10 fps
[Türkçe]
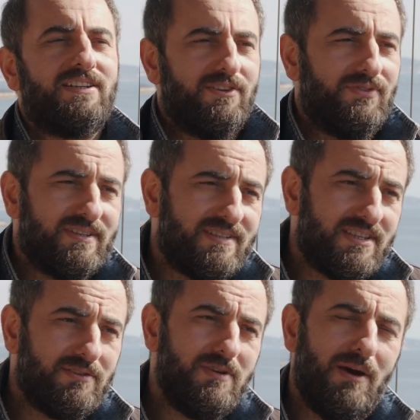Grafik
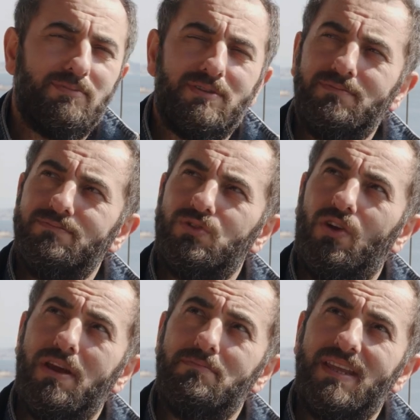tasarım yaptım
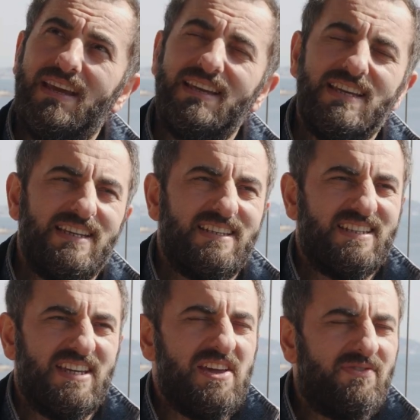dönemde e,
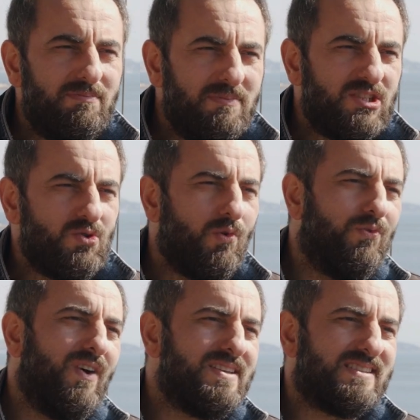evimde çok
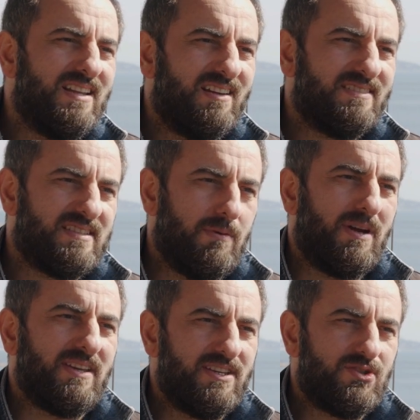fazla
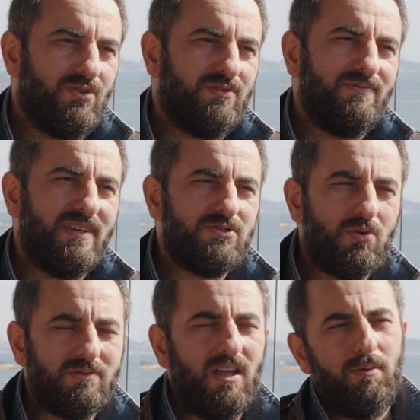zaman geçiriyordum ve
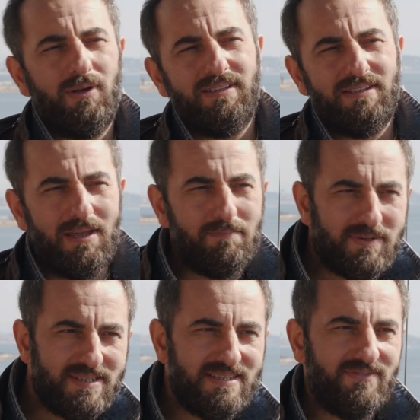çok daha böyle
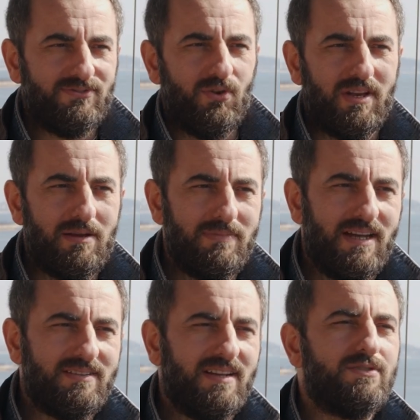depresif
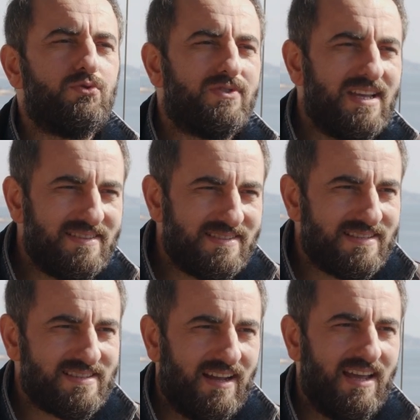dönemler hani
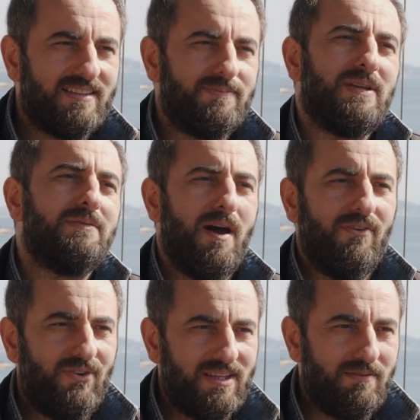düzensiz hayat evet. beni
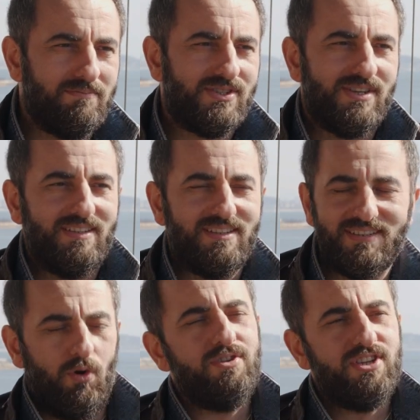mahveden bir
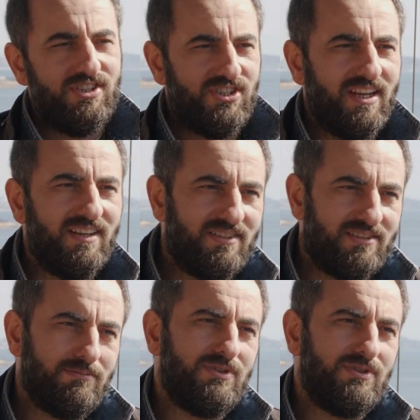şeydir. Önce işe girdim.